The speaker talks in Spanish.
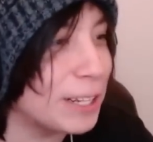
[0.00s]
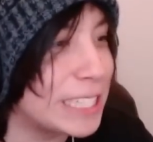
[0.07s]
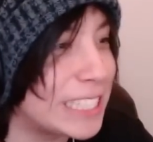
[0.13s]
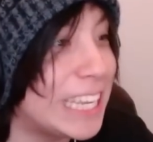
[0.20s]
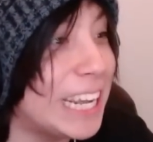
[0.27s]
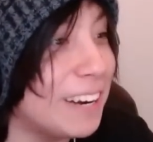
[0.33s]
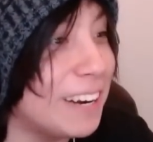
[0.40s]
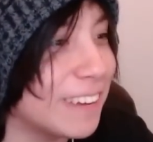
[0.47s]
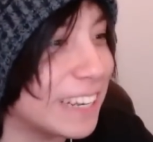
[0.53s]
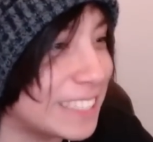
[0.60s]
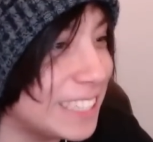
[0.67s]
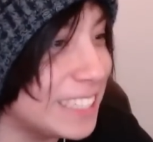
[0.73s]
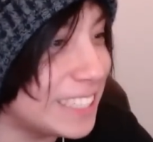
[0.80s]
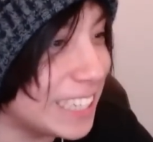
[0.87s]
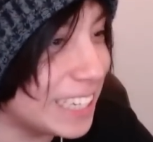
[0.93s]
sirve,
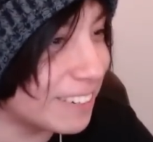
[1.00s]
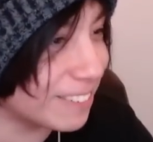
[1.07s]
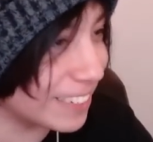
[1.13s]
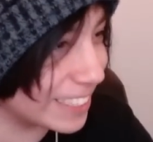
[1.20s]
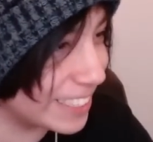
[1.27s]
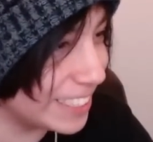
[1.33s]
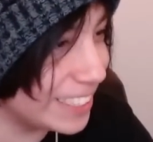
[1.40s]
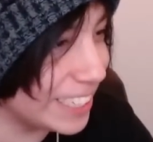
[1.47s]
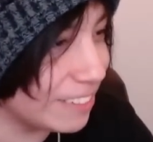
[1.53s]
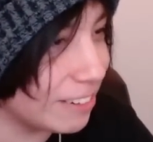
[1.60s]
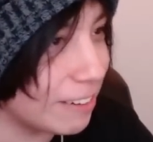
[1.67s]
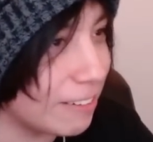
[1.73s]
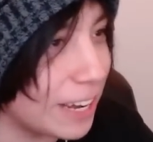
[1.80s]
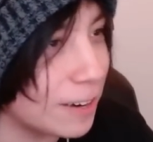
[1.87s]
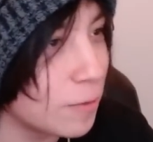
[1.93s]
sí sirve, sí
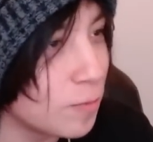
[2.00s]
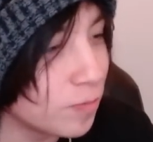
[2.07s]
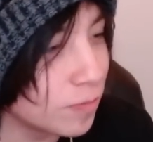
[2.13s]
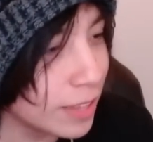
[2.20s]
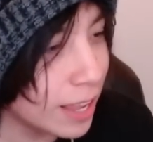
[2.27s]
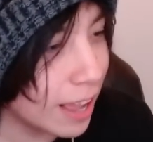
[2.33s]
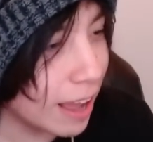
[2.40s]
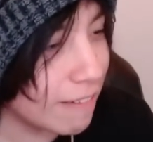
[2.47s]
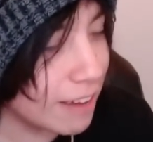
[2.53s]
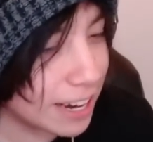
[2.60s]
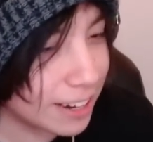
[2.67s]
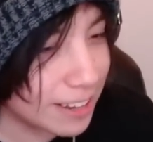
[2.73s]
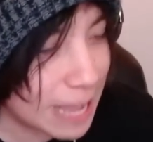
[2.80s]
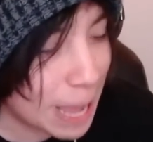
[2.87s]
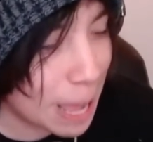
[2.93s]
sirve. A ver, a
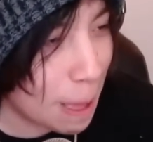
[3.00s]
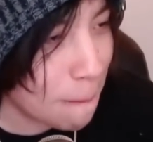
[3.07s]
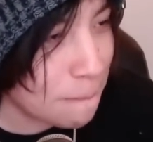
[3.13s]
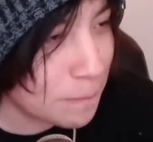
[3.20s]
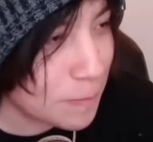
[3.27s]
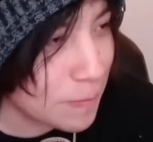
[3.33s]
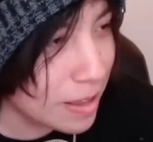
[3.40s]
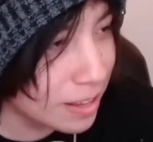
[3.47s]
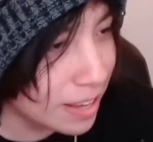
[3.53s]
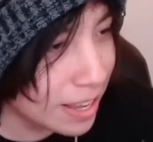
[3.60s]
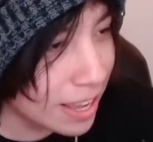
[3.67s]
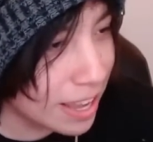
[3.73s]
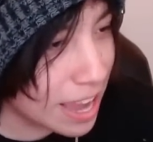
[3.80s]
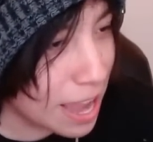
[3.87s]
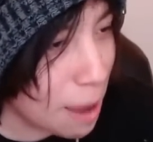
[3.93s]
ver, un em,
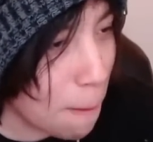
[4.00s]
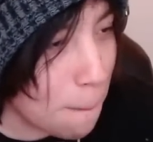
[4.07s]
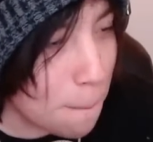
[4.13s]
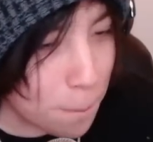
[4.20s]
em,